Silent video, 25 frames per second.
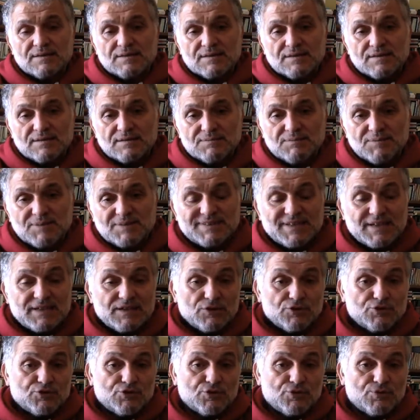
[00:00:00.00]
e,
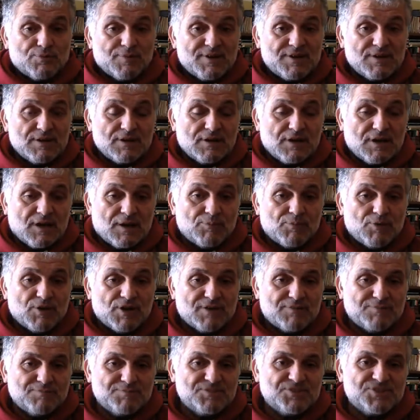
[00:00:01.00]
masaya oturmayı kabul
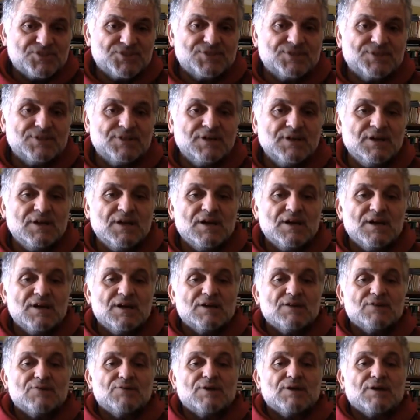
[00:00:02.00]
etmişti
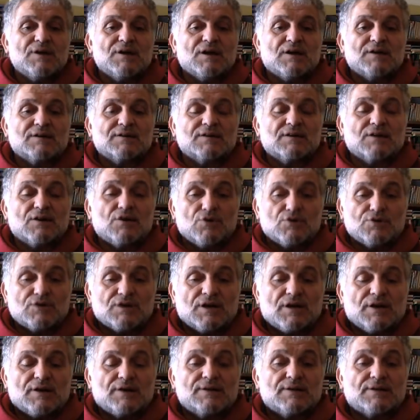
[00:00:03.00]
ve hatta o
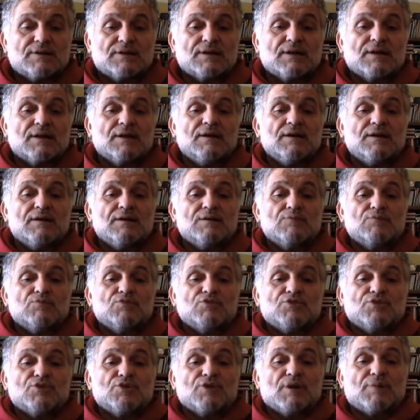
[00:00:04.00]
tarihte
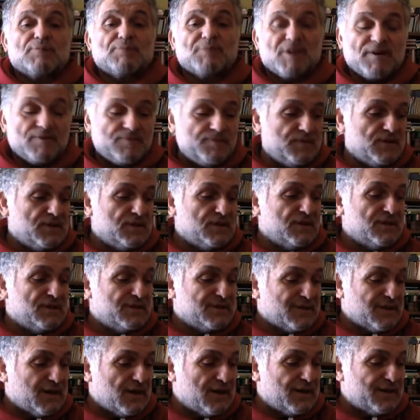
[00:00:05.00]
bunu yapan
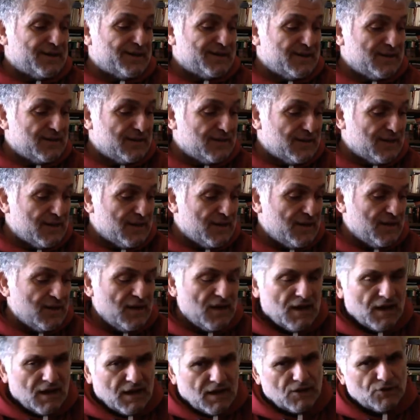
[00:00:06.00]
e, tarihinde
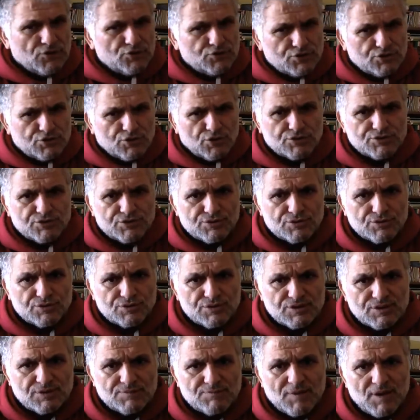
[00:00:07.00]
Ağustos
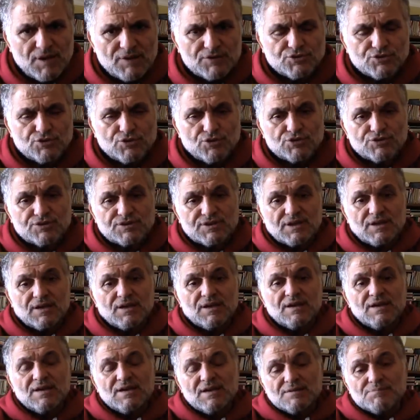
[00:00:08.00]
20
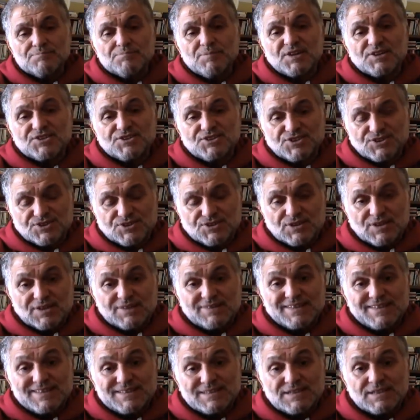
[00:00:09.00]
Ağustos'ta barış
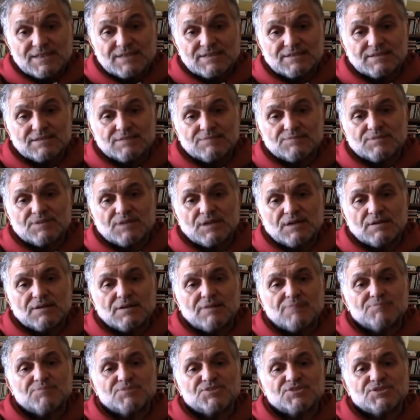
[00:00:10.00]
ateşkes
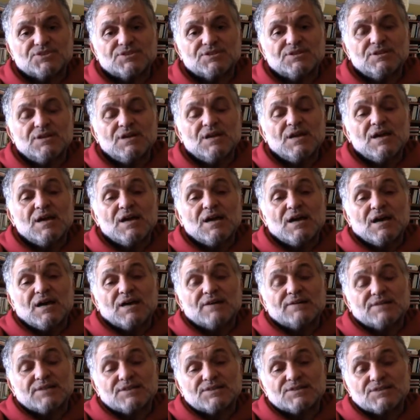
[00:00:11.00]
imzalanmıştı
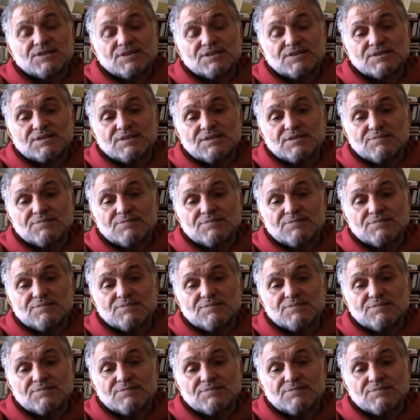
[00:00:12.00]
ateşkesi